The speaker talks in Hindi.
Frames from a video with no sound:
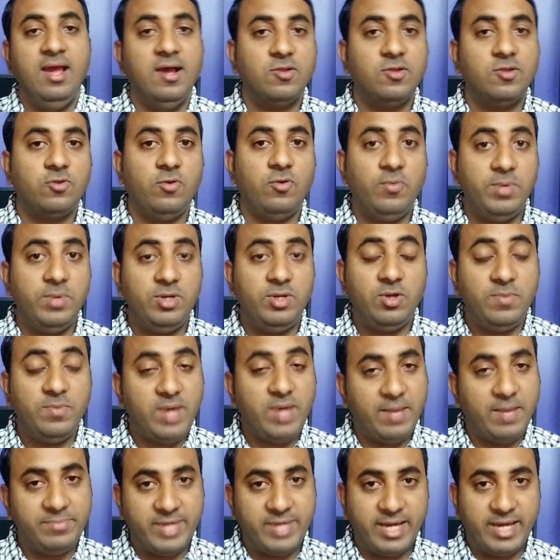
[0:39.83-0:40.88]
तो वो वीडियो भी
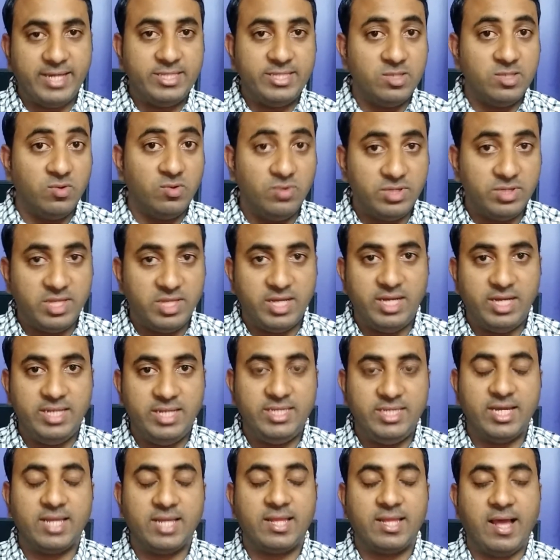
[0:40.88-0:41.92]
आप जाके ज़रूर देख
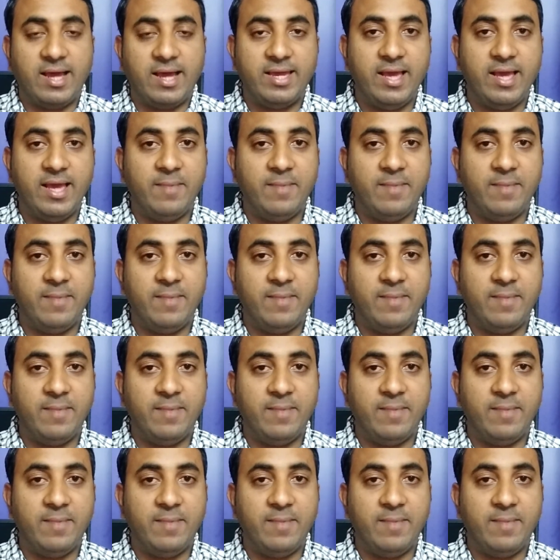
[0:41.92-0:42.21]
लीजिएगा ताकि